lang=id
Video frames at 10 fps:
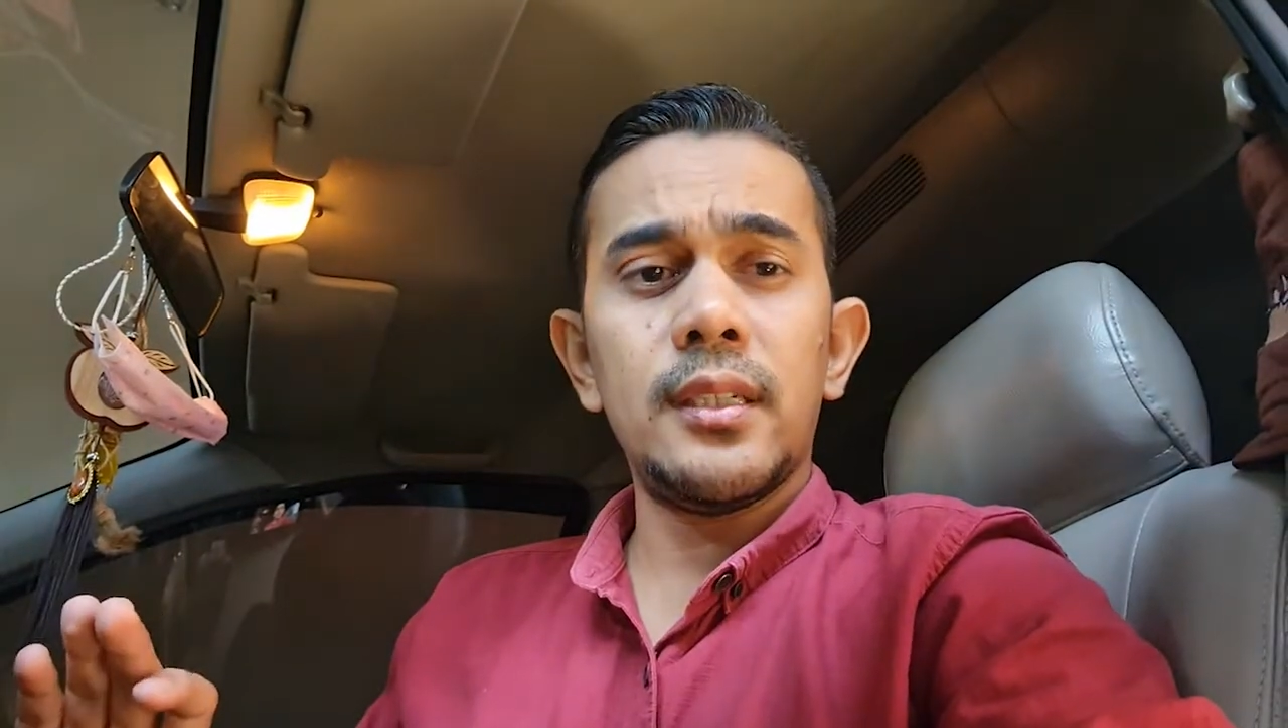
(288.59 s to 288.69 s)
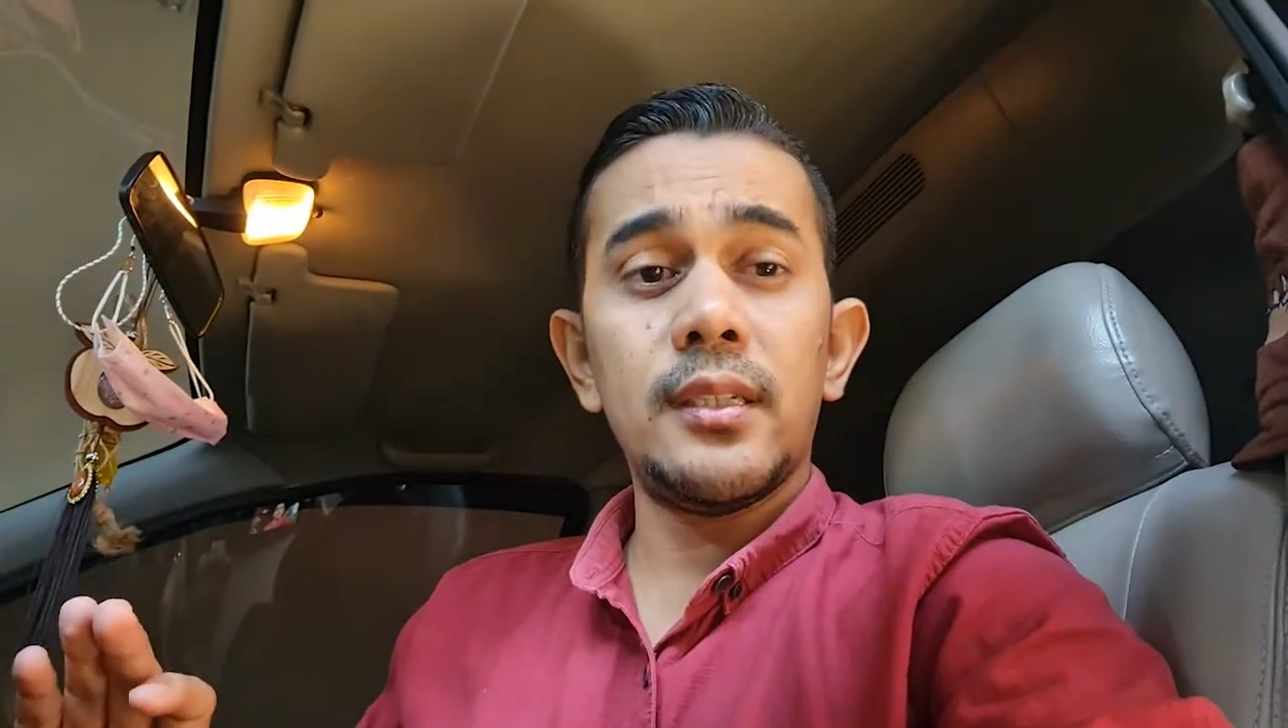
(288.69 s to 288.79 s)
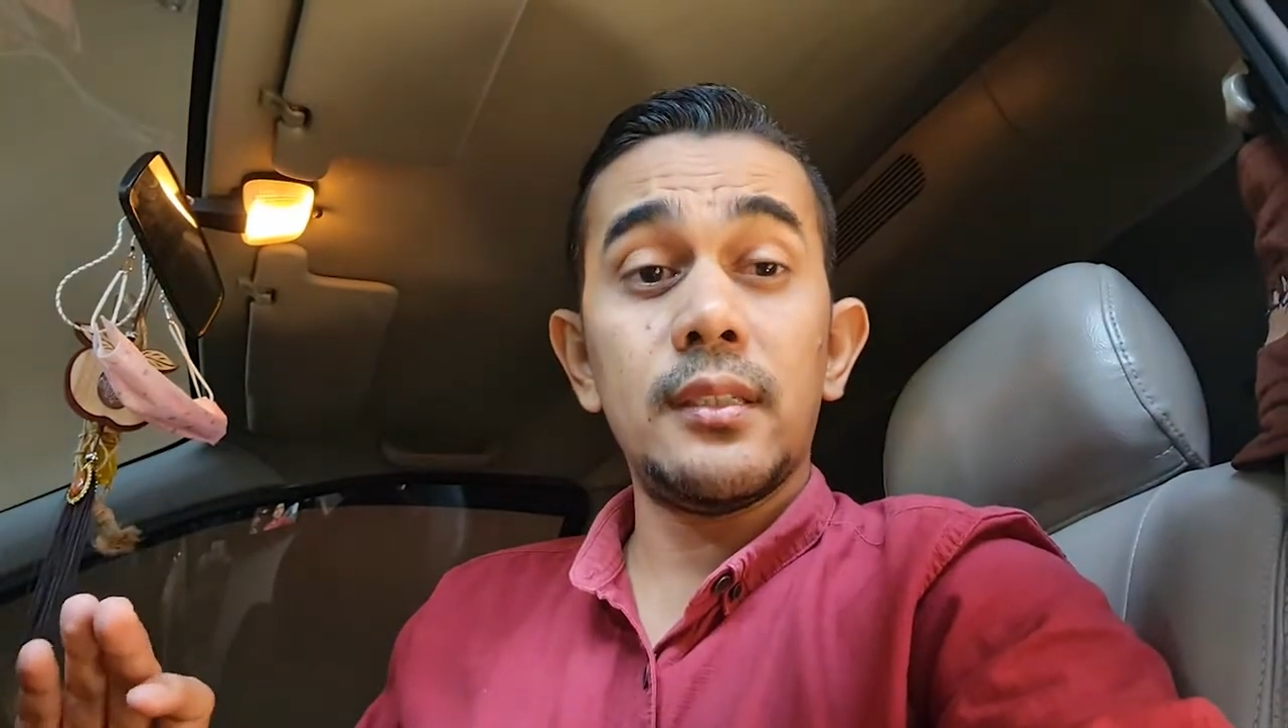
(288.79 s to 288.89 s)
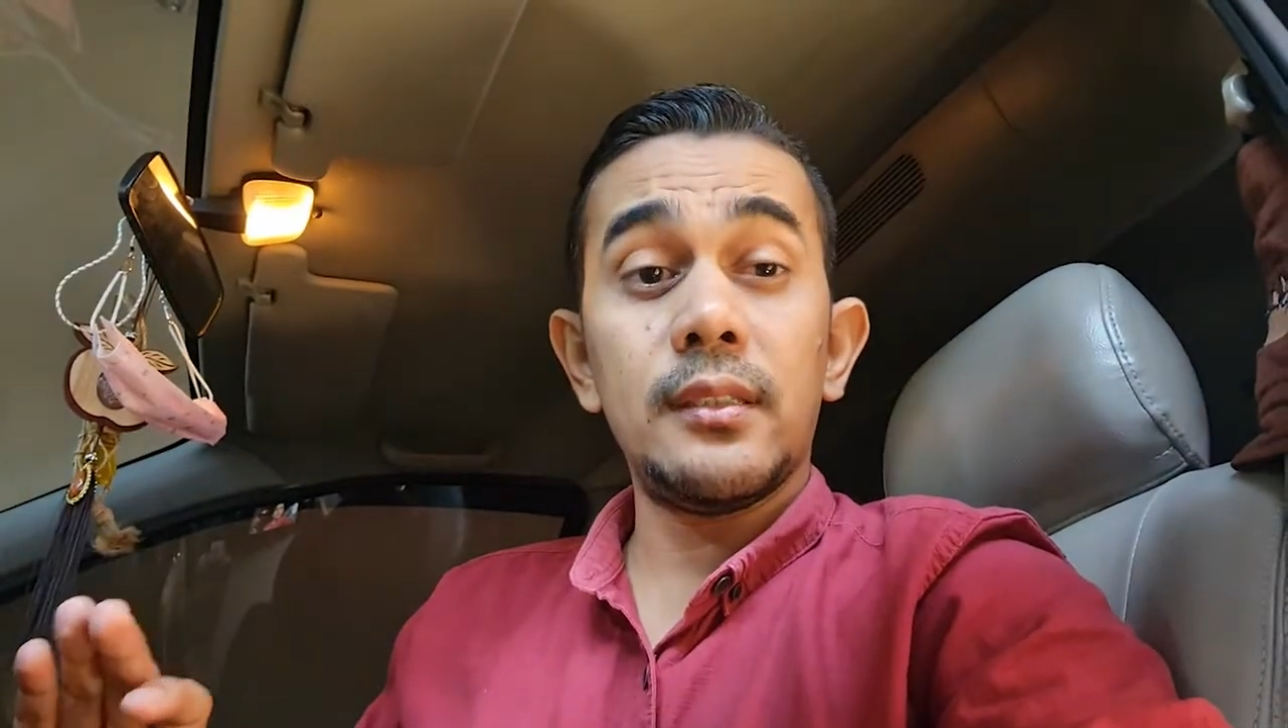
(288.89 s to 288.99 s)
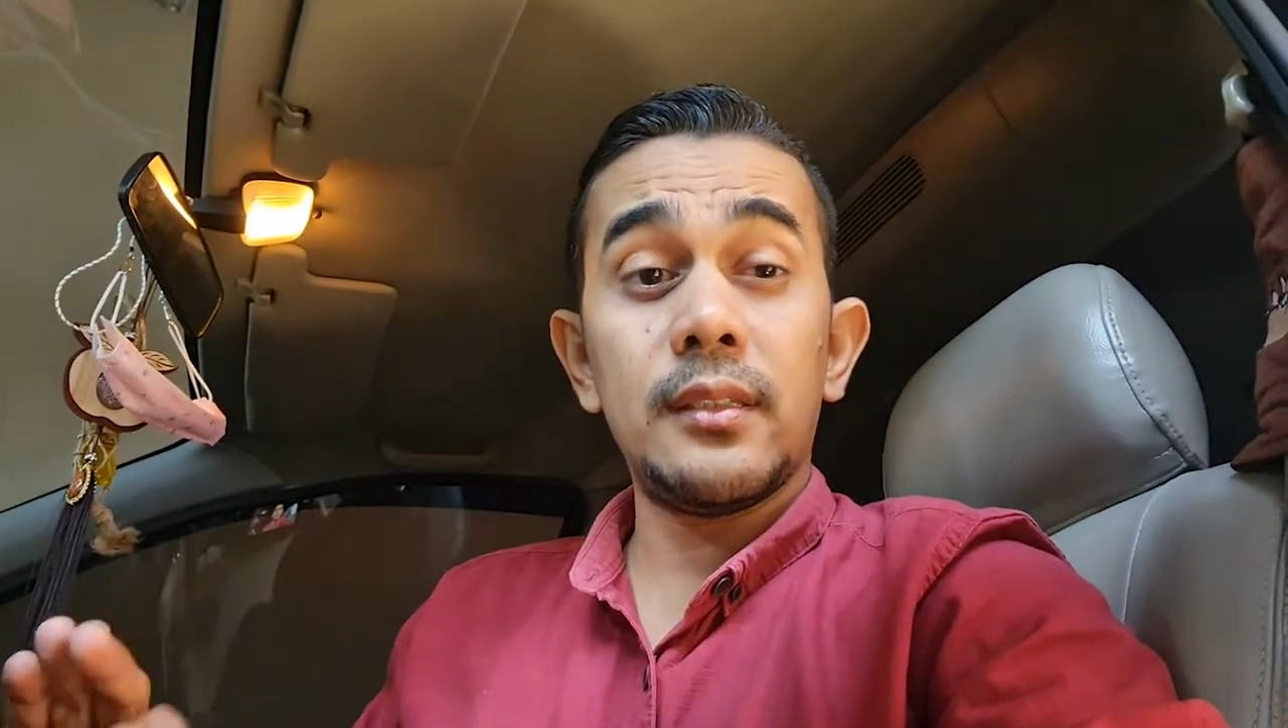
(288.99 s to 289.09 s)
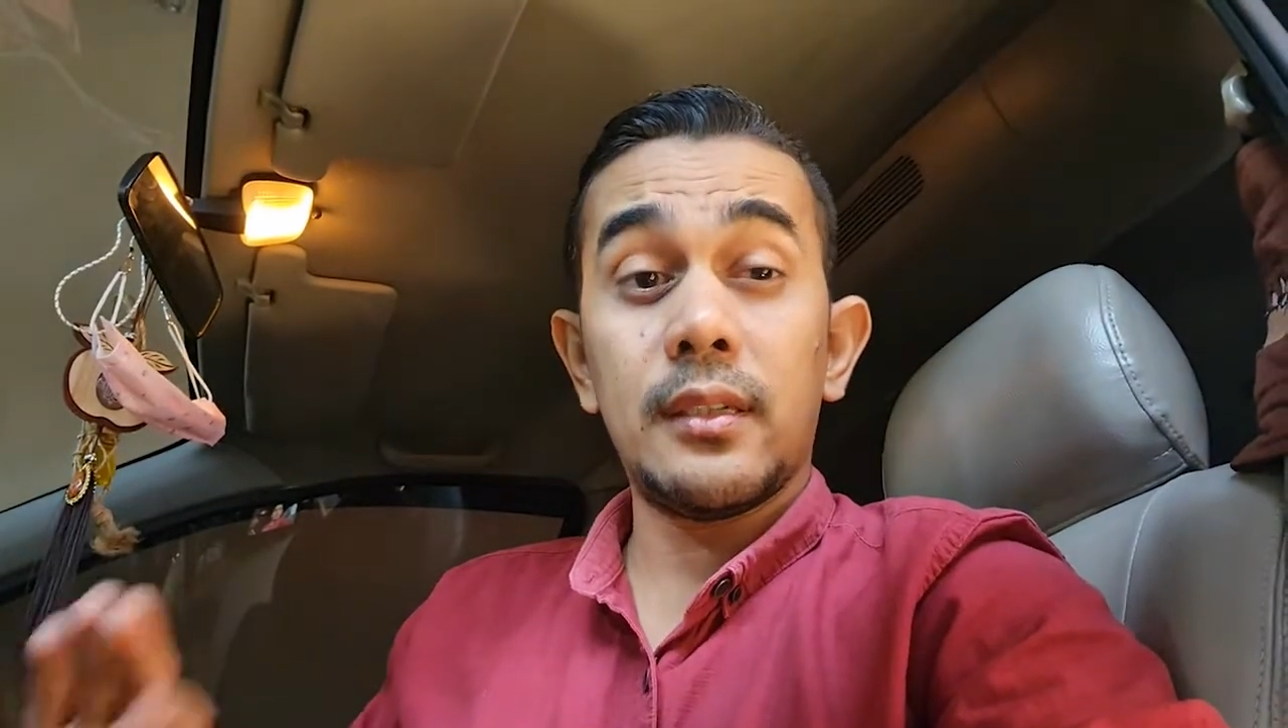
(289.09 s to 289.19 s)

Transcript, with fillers: uh,